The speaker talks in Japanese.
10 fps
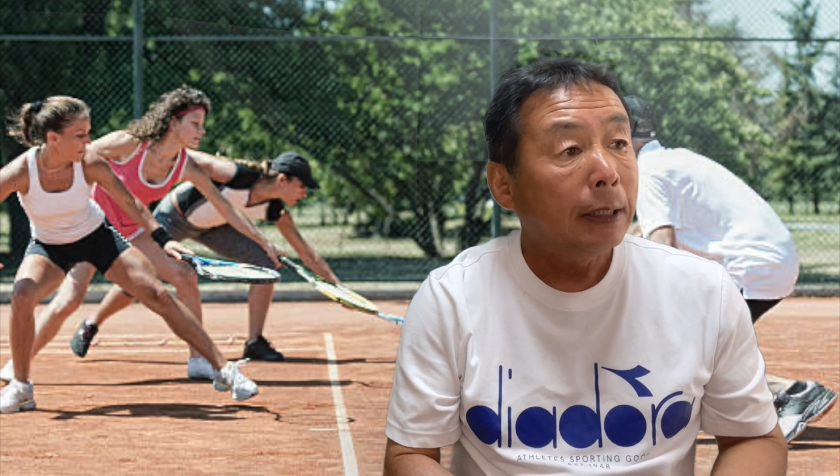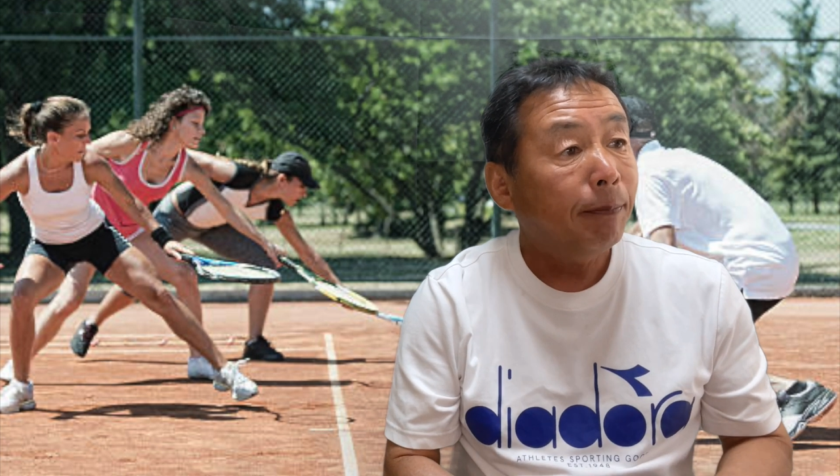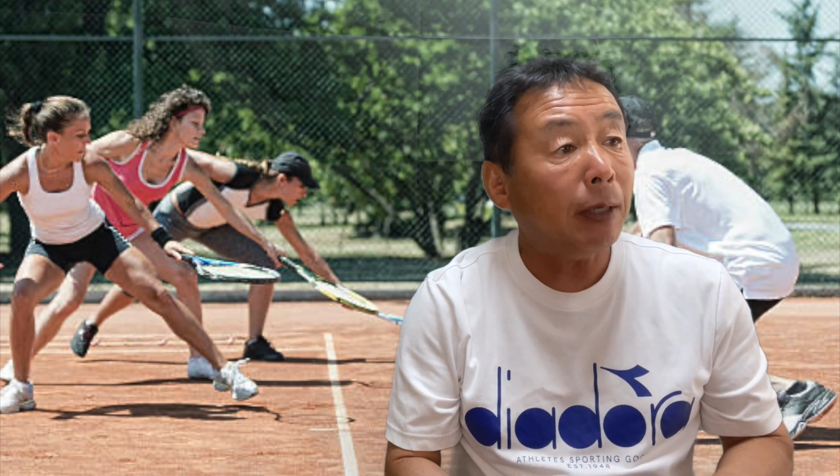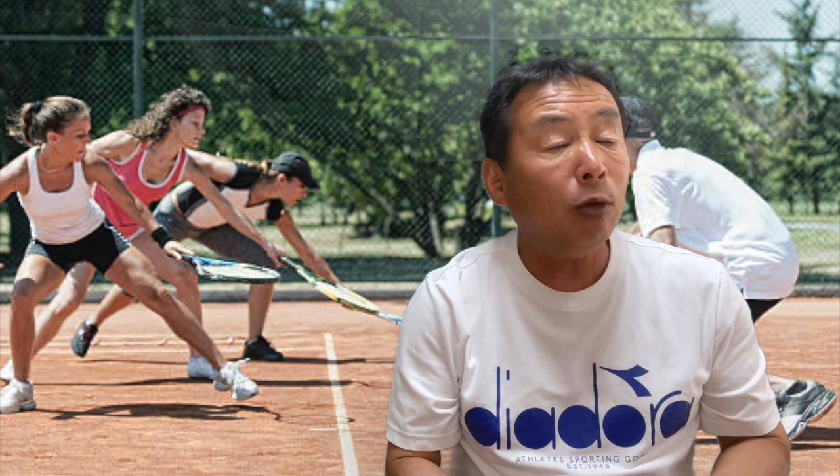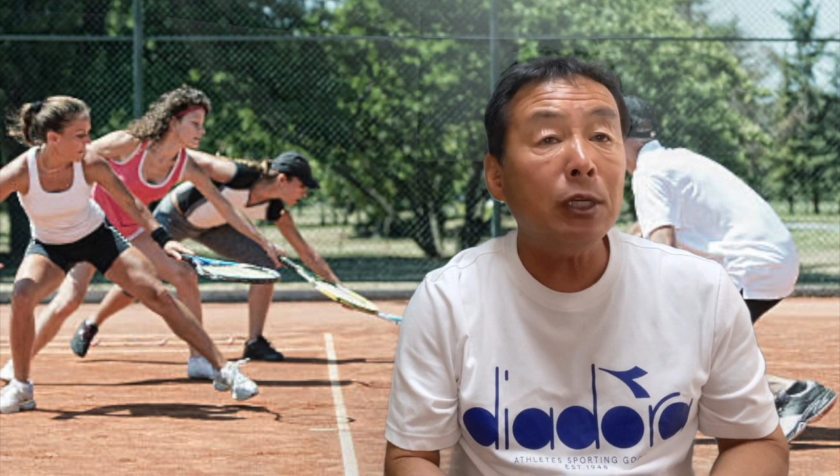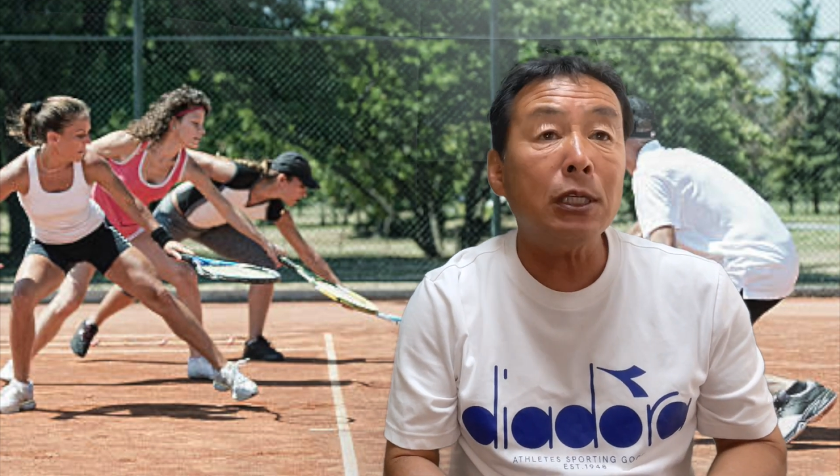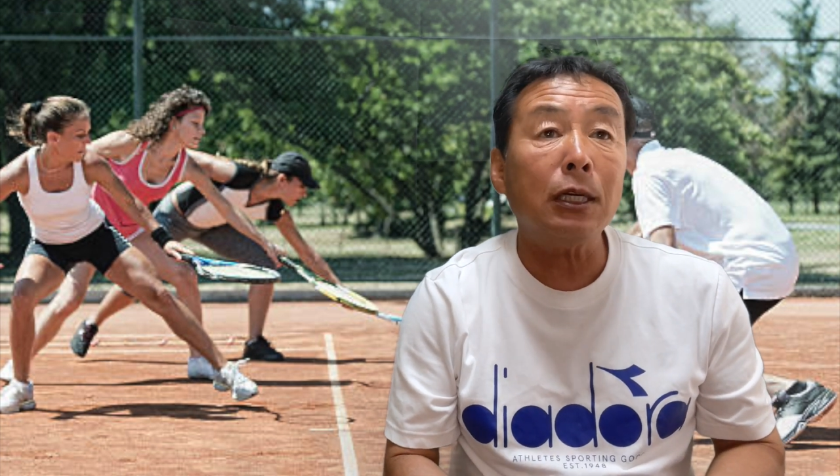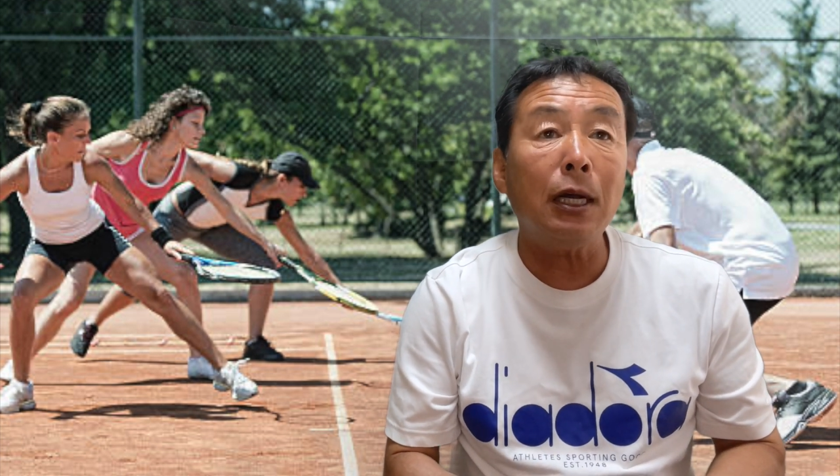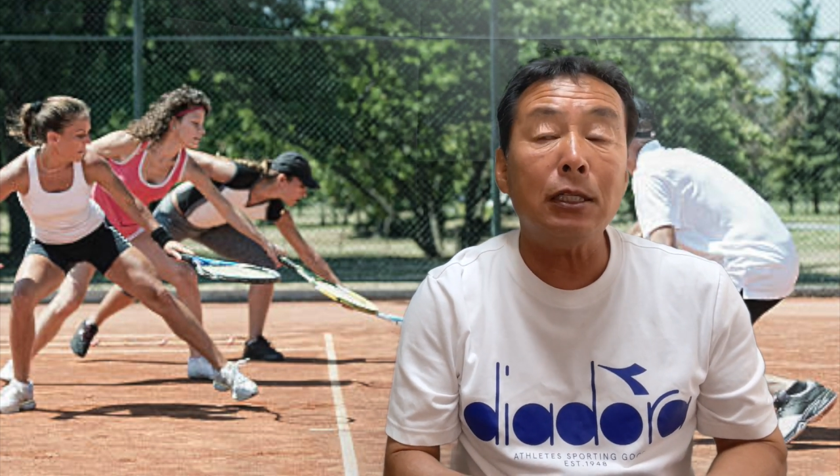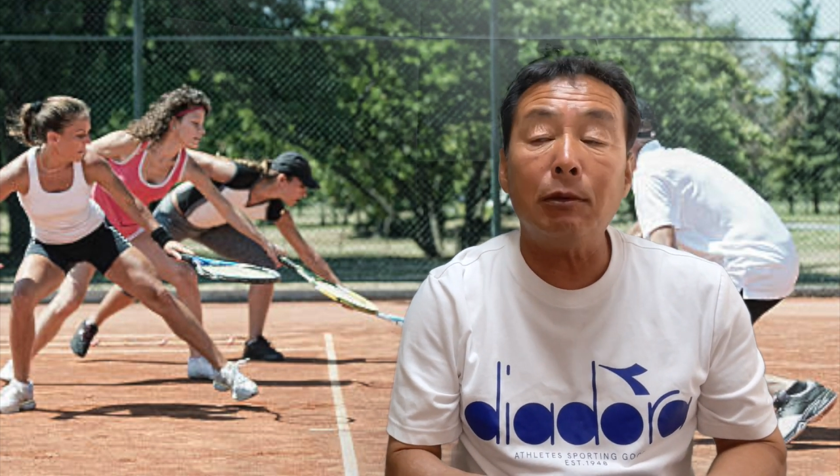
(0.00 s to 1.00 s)
まあ土日に
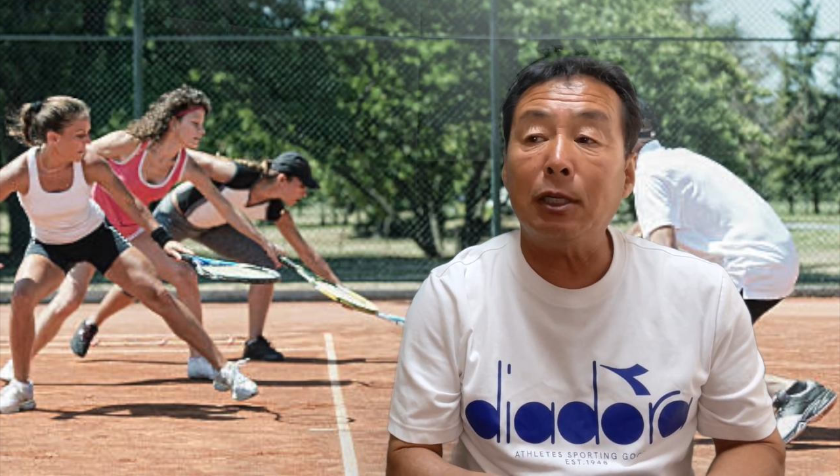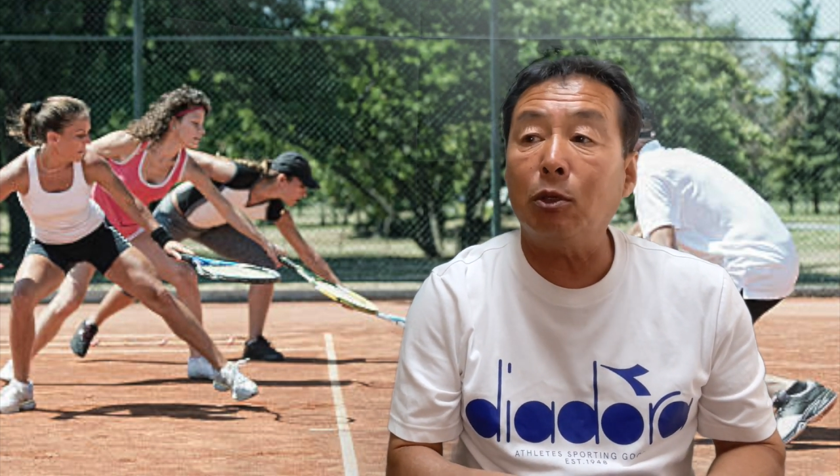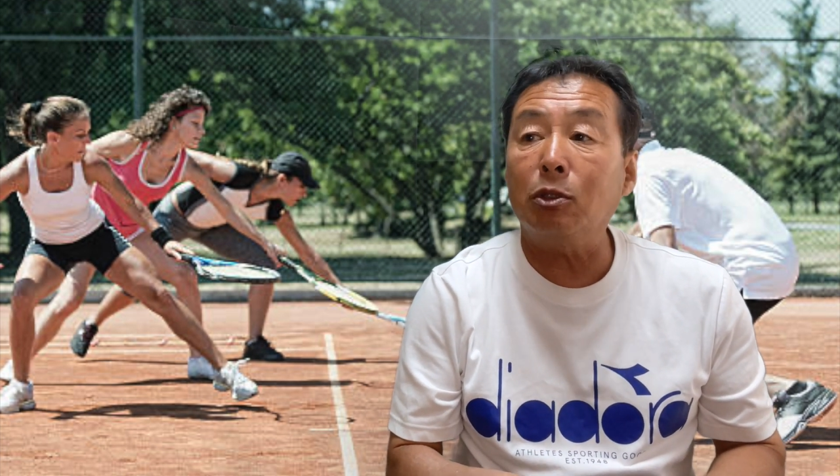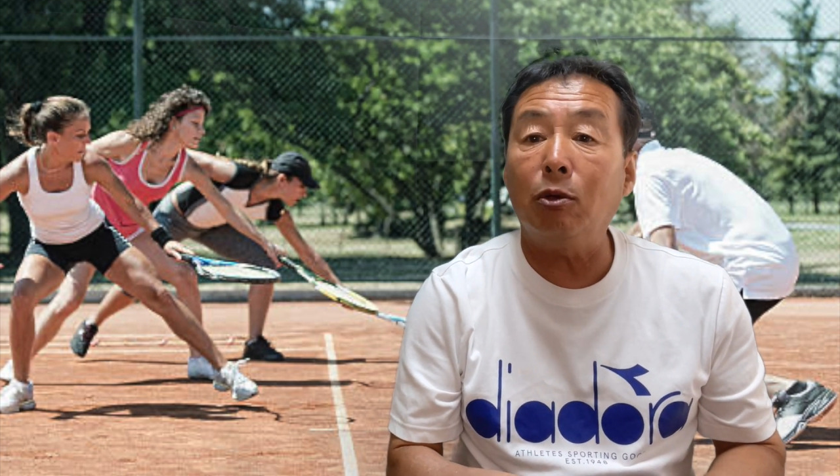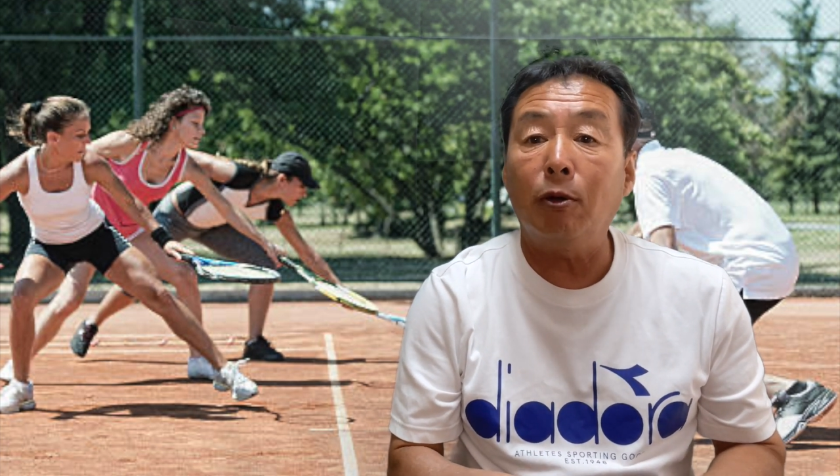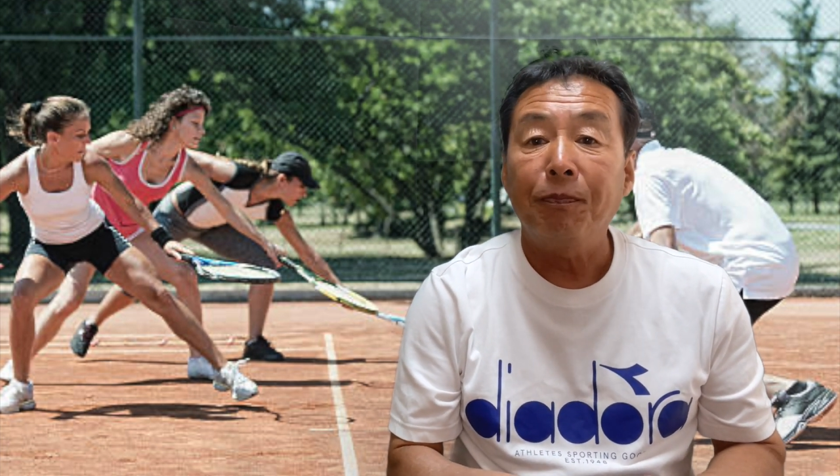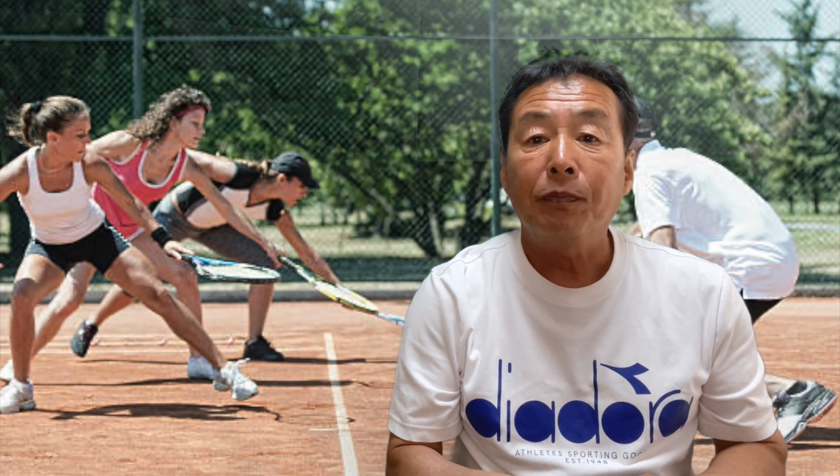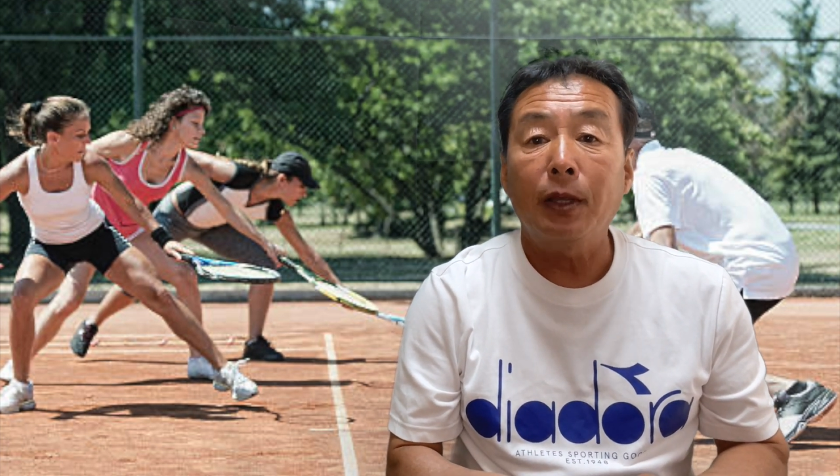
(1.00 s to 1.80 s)
関しては一つの、